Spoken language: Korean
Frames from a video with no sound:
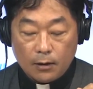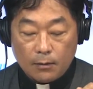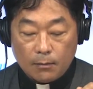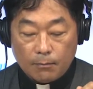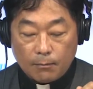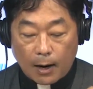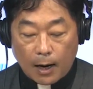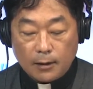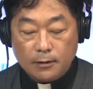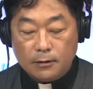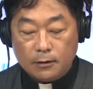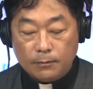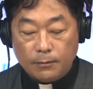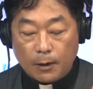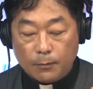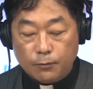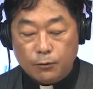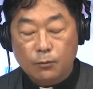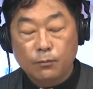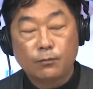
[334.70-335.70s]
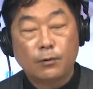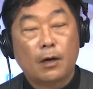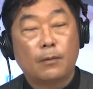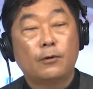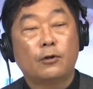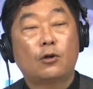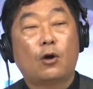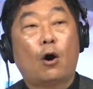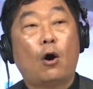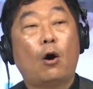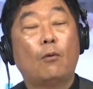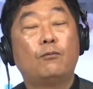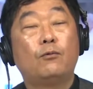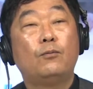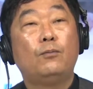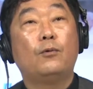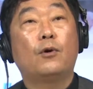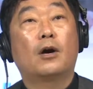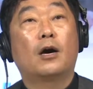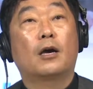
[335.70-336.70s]
말씀의 풍부함이 더
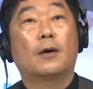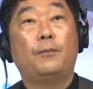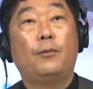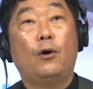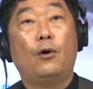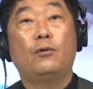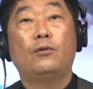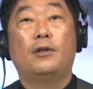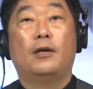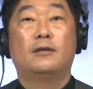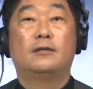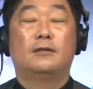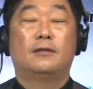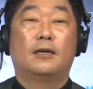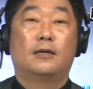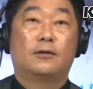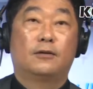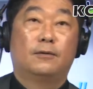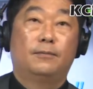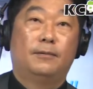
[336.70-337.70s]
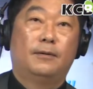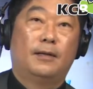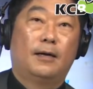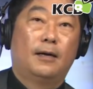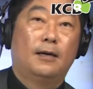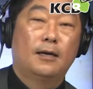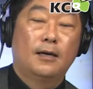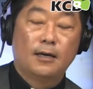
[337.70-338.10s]
분명하게 표현되어진다는 겁니다.